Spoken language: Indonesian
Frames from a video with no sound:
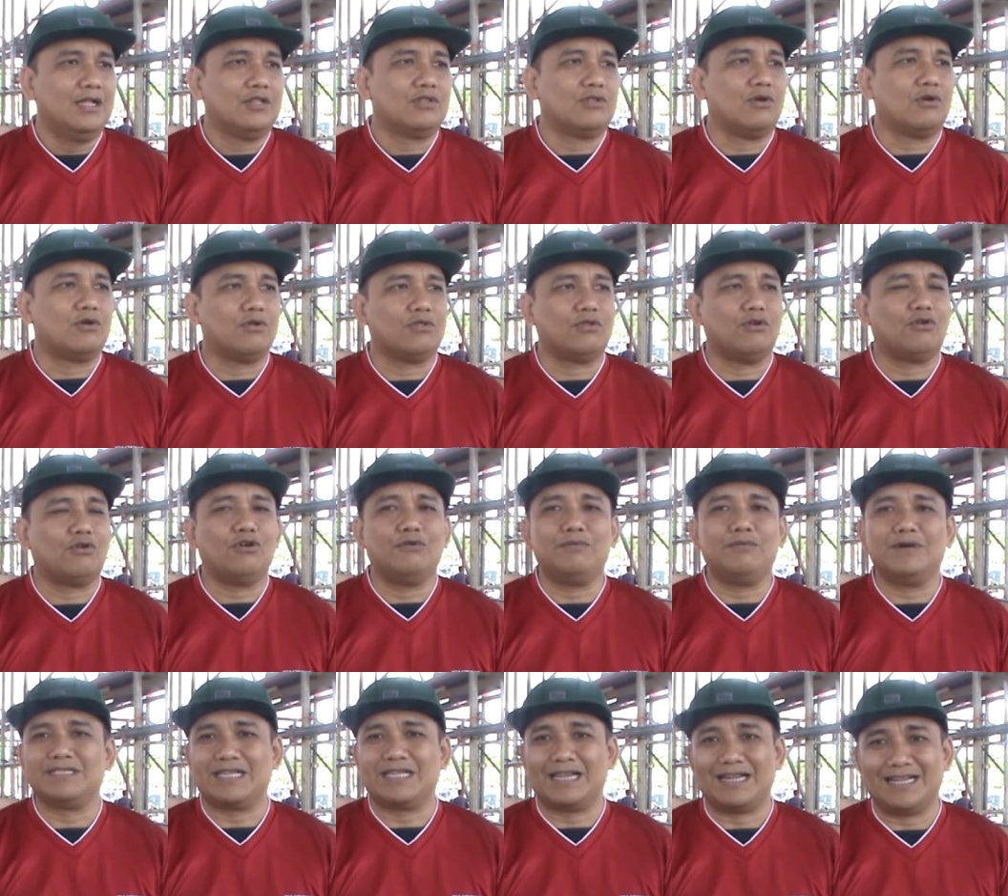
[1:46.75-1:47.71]
tokoh-tokoh
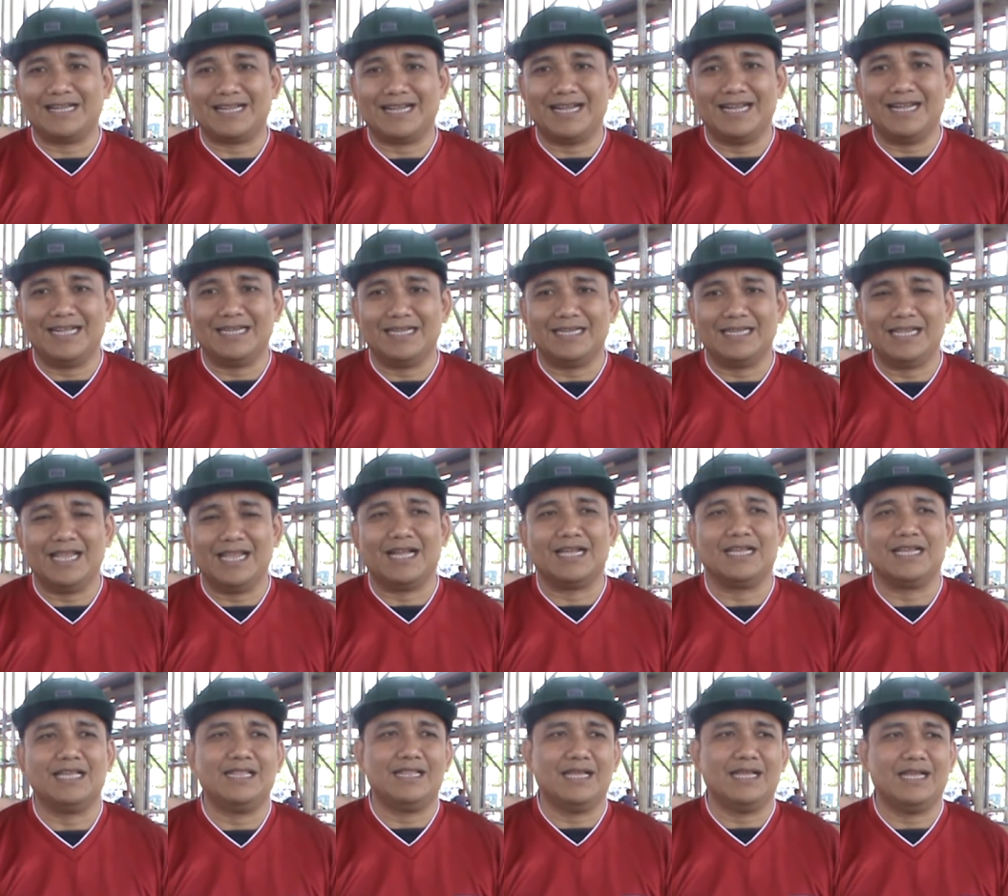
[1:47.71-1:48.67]
masyarakat yang
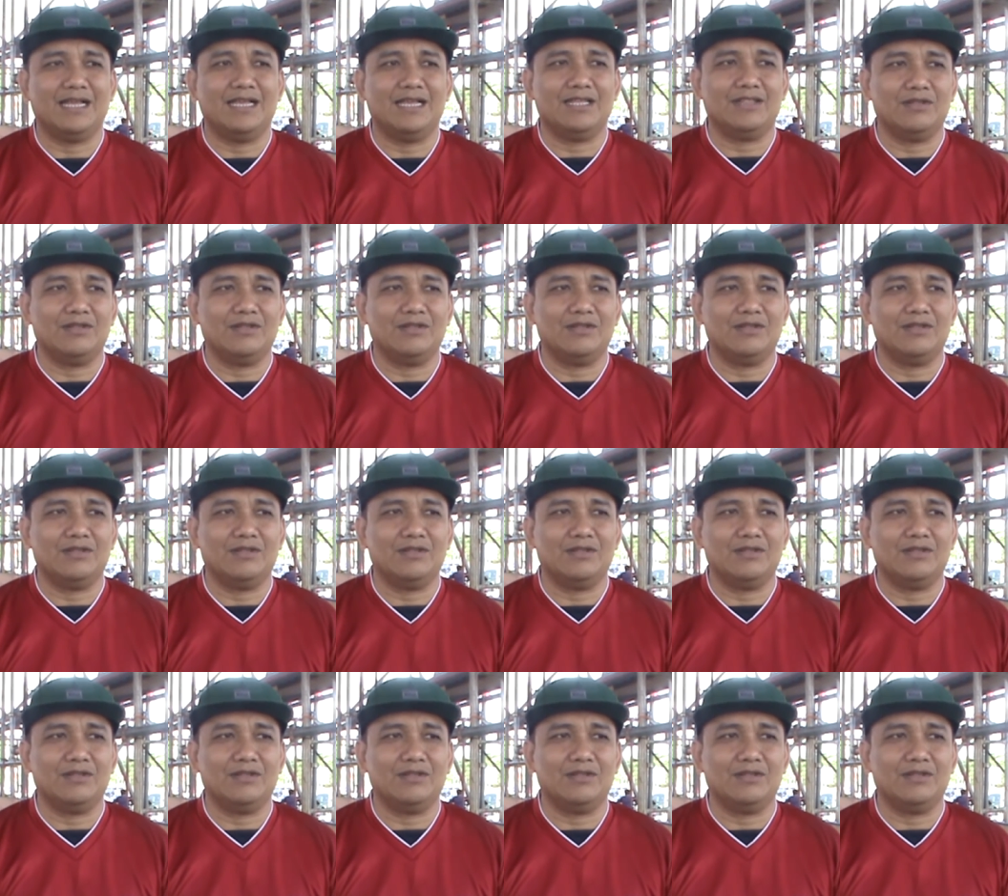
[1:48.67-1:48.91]
kita